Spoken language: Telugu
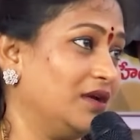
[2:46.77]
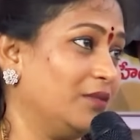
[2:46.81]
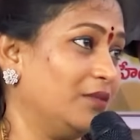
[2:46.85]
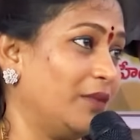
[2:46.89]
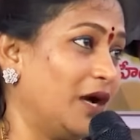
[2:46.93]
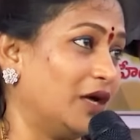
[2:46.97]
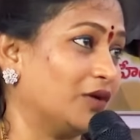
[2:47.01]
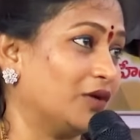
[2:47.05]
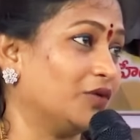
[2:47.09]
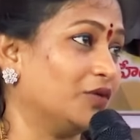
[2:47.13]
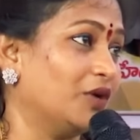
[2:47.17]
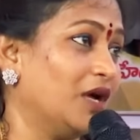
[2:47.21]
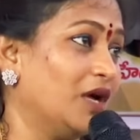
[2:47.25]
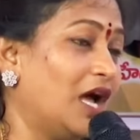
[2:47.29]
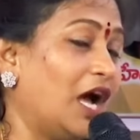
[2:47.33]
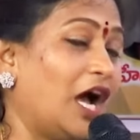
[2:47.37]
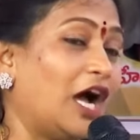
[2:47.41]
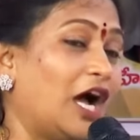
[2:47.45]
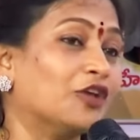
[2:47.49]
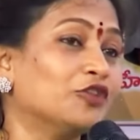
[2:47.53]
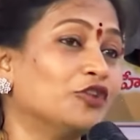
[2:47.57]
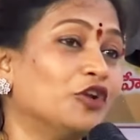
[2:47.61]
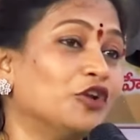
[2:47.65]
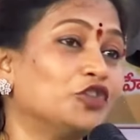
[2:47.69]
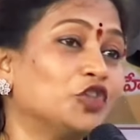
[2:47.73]
మాకు
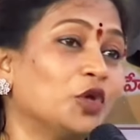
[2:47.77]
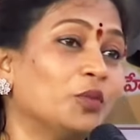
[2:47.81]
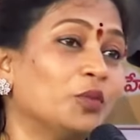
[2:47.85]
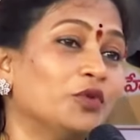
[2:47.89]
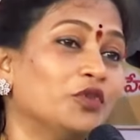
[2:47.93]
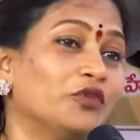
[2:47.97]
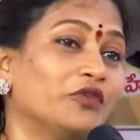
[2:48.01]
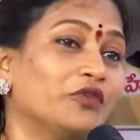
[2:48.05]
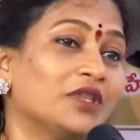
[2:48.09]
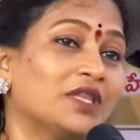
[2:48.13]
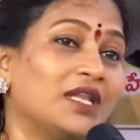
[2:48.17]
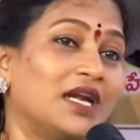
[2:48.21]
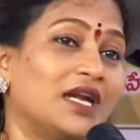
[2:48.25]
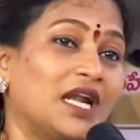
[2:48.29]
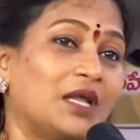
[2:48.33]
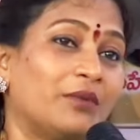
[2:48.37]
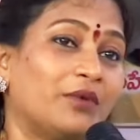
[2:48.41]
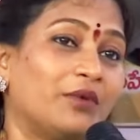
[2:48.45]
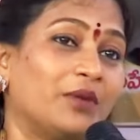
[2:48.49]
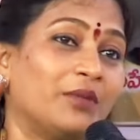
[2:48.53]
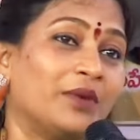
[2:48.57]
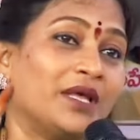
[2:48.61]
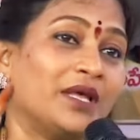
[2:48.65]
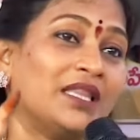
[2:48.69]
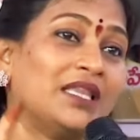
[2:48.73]
అందులో తొమ్మిది వందల
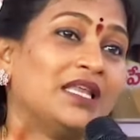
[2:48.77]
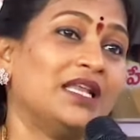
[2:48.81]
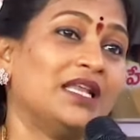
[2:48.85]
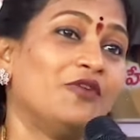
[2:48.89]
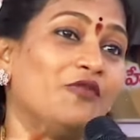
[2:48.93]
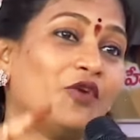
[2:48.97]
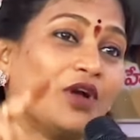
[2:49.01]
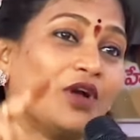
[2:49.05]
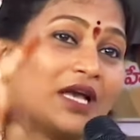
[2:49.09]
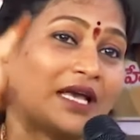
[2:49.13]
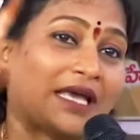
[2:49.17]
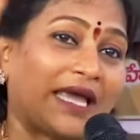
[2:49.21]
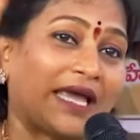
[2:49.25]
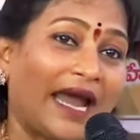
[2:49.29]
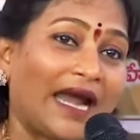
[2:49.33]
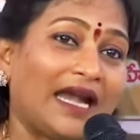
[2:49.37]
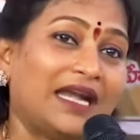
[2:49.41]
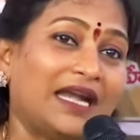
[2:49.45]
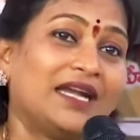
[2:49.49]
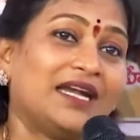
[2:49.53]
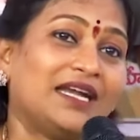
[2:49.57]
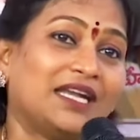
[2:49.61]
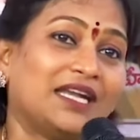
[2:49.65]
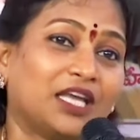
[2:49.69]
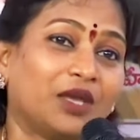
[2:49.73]
ఎనభై మందిని ఒక
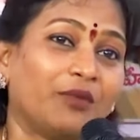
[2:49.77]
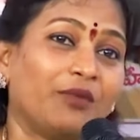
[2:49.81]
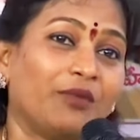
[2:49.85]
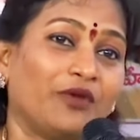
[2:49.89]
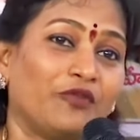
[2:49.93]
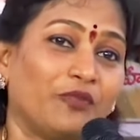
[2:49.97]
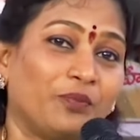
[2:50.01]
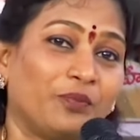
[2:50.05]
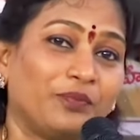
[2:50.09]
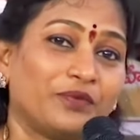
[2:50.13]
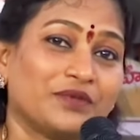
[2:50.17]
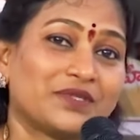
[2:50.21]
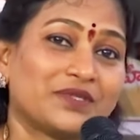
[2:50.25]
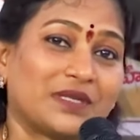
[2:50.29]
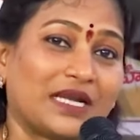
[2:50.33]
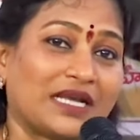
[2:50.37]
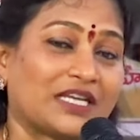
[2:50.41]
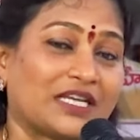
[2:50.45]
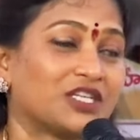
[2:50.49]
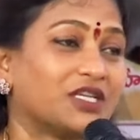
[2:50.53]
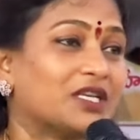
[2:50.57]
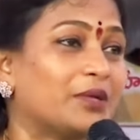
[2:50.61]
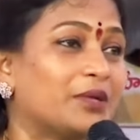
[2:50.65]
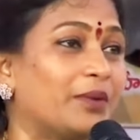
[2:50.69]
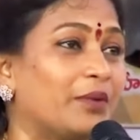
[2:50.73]
క్యాండిడేట్కి మేము
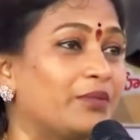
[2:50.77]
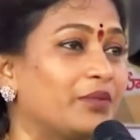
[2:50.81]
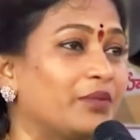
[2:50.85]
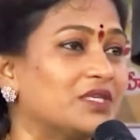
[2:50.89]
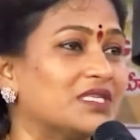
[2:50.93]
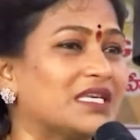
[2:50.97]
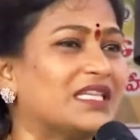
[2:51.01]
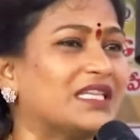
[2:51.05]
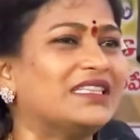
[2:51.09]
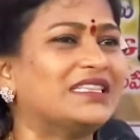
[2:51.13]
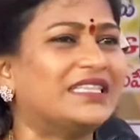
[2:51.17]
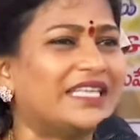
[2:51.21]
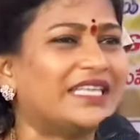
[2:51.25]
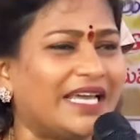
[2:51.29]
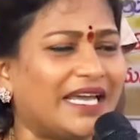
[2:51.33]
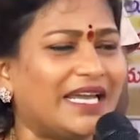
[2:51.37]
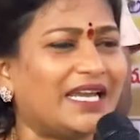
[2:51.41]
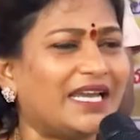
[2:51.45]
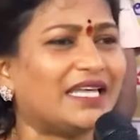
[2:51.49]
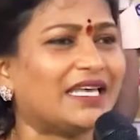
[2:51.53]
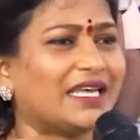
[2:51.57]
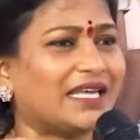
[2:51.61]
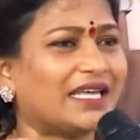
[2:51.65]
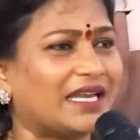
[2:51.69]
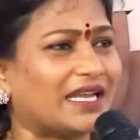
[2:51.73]
రక్షణకి పంపించాలి
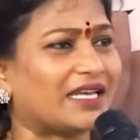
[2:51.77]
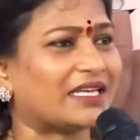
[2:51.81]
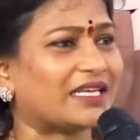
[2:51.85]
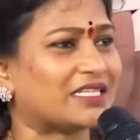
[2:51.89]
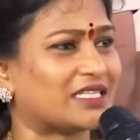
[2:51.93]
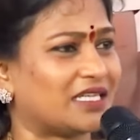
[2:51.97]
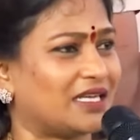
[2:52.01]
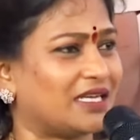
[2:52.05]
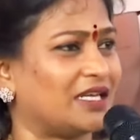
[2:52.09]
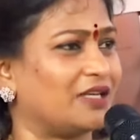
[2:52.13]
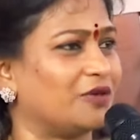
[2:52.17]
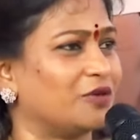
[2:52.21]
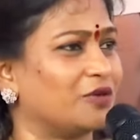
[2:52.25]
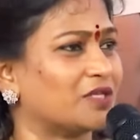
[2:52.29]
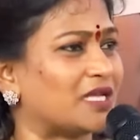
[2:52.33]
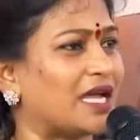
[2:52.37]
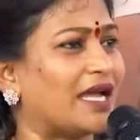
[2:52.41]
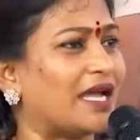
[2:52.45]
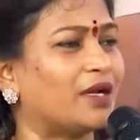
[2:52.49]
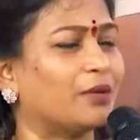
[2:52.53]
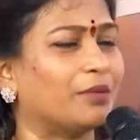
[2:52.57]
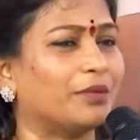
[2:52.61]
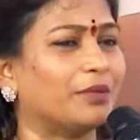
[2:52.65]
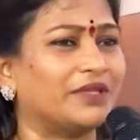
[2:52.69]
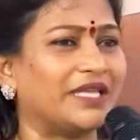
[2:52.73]
దేనికి రక్షణ ఈరోజు
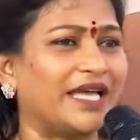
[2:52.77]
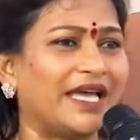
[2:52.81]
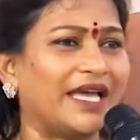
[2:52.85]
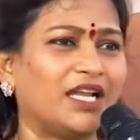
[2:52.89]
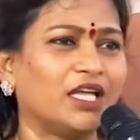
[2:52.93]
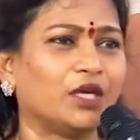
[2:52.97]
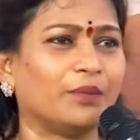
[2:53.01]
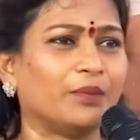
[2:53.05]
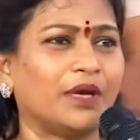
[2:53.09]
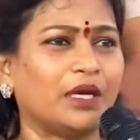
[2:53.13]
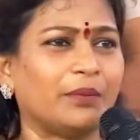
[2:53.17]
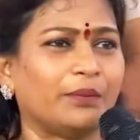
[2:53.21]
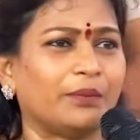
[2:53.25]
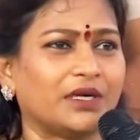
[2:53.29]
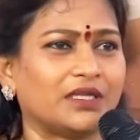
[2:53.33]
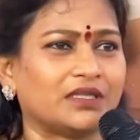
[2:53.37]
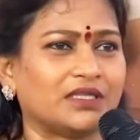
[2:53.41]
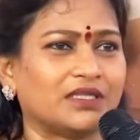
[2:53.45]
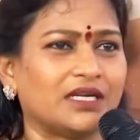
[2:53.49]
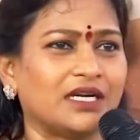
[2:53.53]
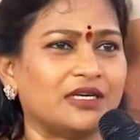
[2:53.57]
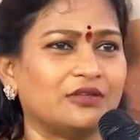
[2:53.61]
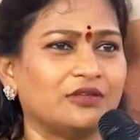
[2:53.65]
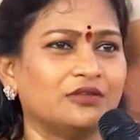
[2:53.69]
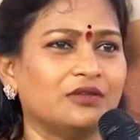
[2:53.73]
ఆయన దేనికి
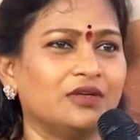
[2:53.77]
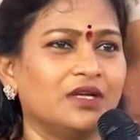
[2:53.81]
భయపడుతున్నాడు